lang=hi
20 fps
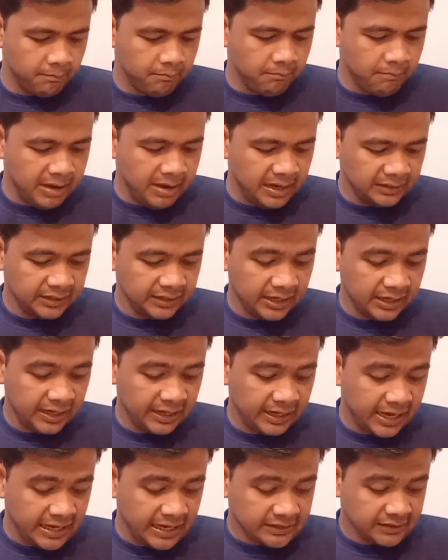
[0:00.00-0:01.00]
मैं तेरा
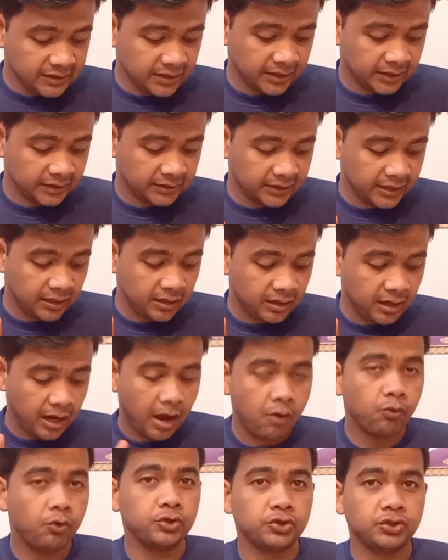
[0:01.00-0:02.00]
इलाज करके तेरे
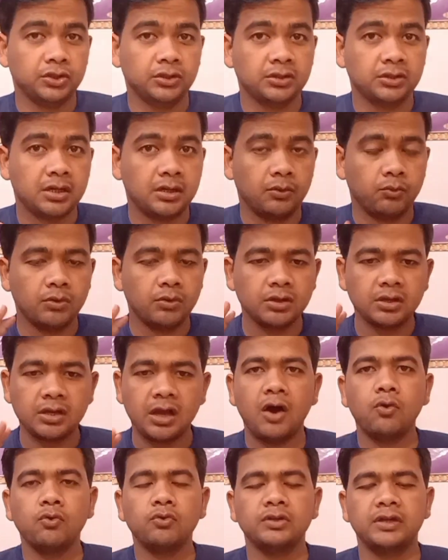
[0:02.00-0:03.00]
घाव को चंगा करूँगा
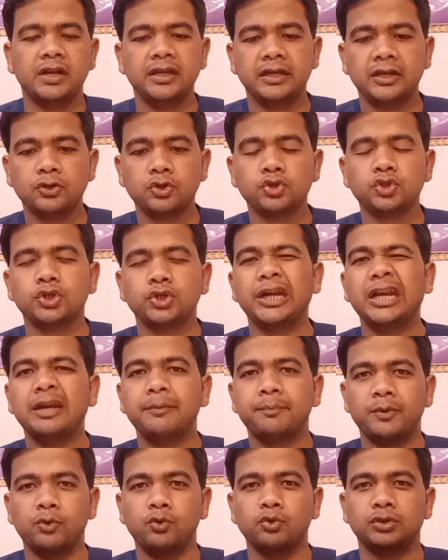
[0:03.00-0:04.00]
घाव यानी कि जो शरीर
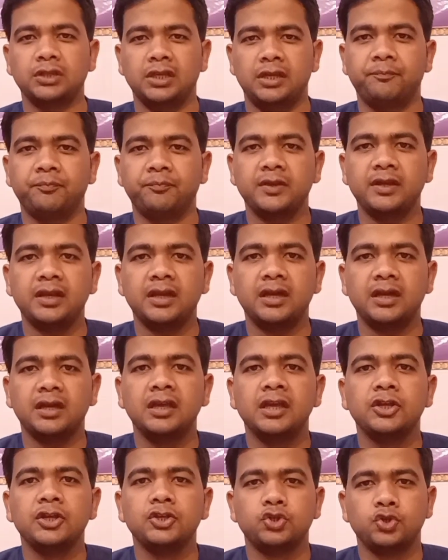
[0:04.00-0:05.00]
पर होते हैं है ना
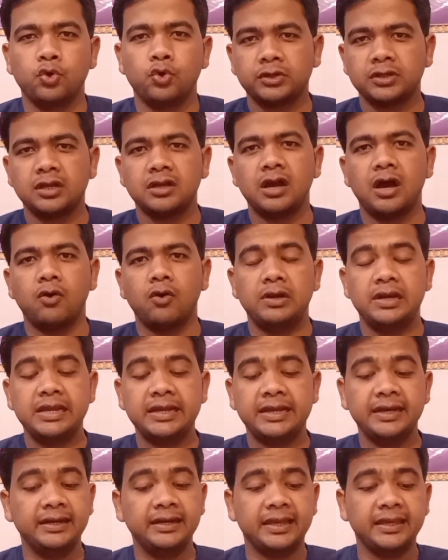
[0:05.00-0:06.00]
चोट के घाव
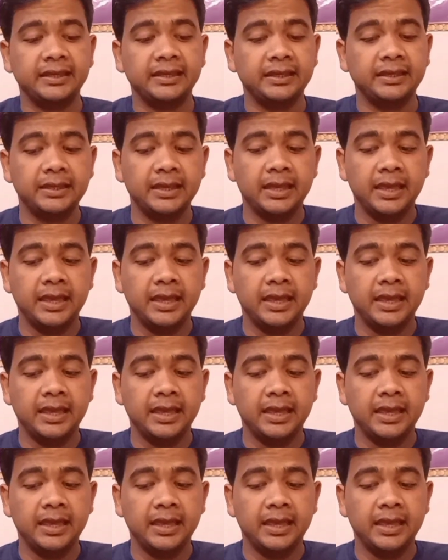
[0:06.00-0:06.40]
लेकिन नहीं